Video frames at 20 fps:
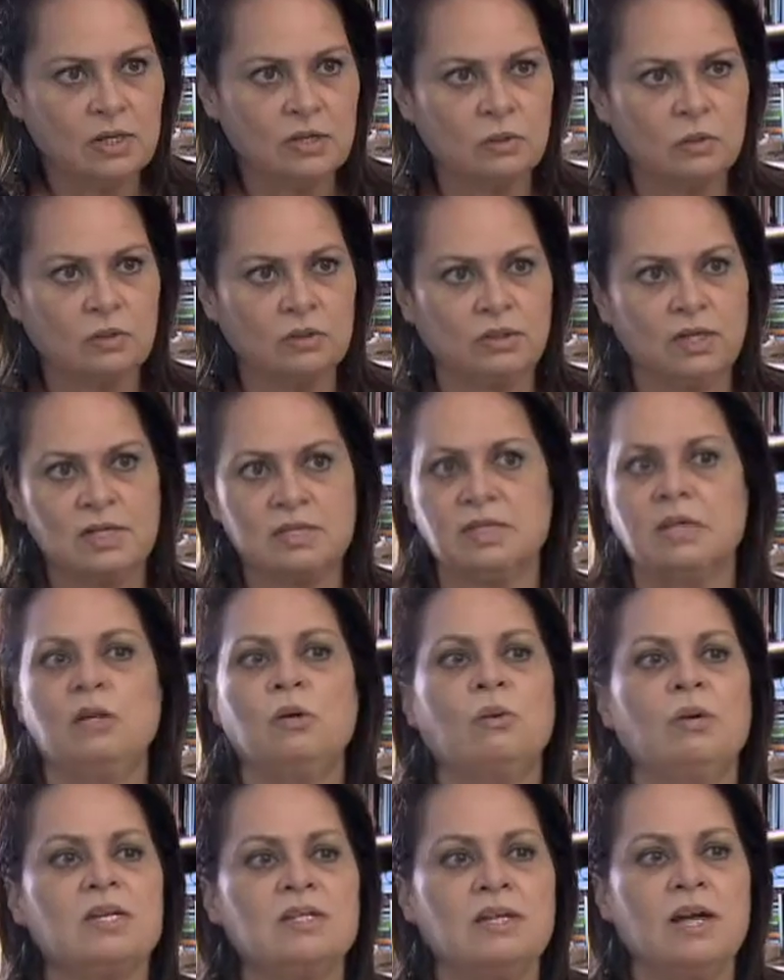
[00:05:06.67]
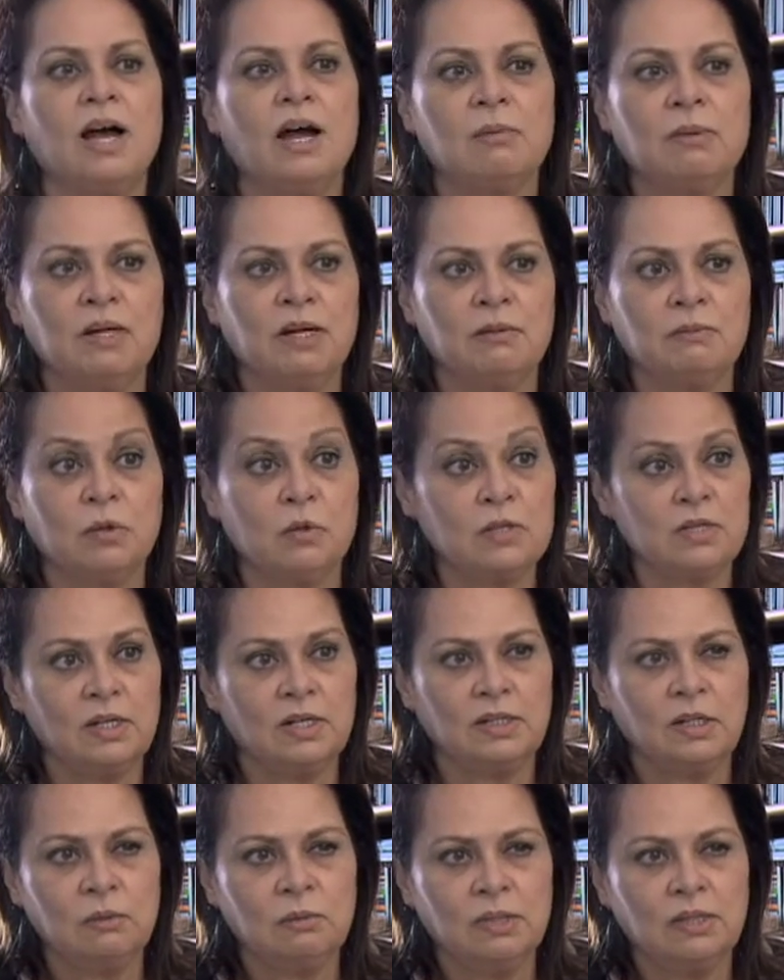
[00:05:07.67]
que acontece ele com essa arma na mão? Se
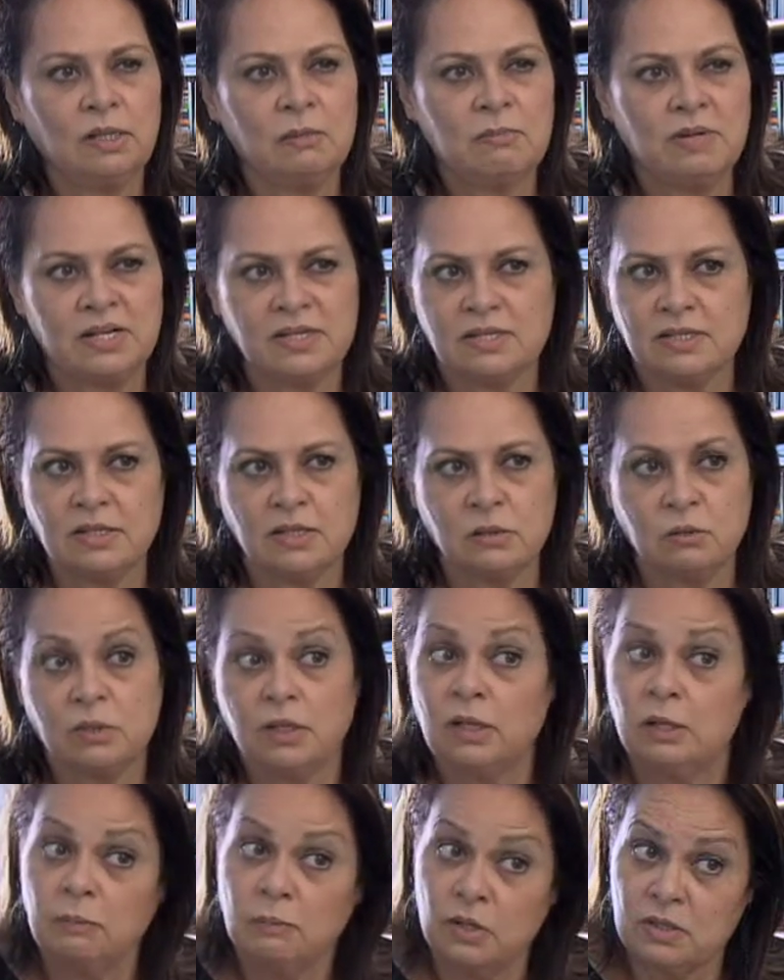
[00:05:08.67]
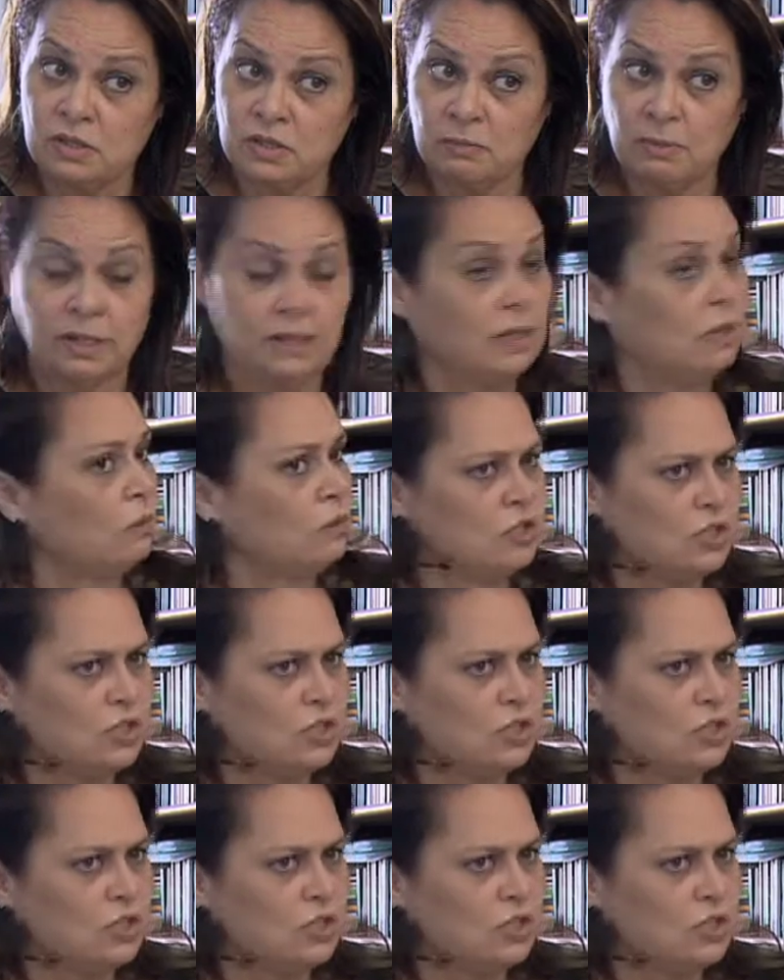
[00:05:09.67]
ele tem uma depressão, ele pode se matar.